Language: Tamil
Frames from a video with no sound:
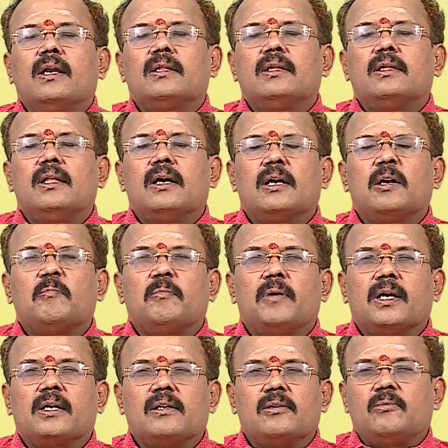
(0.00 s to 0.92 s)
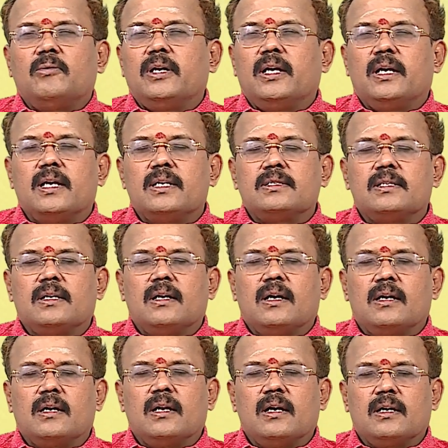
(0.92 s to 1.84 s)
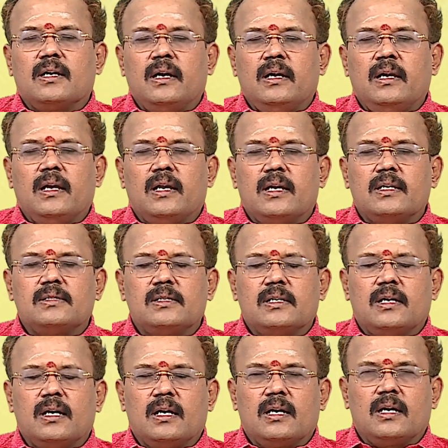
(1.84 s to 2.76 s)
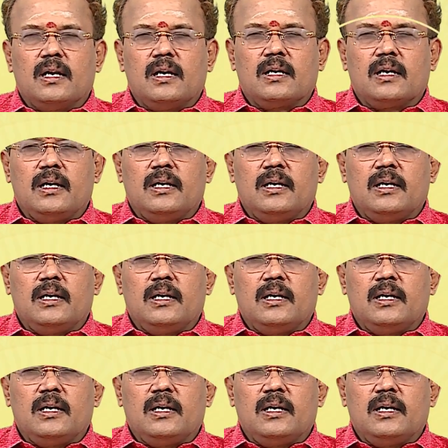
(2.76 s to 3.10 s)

அடுத்ததாக பார்க்கக்கூடிய ராசிக்காரர்கள் கன்னியா ராசிக்காரர்கள்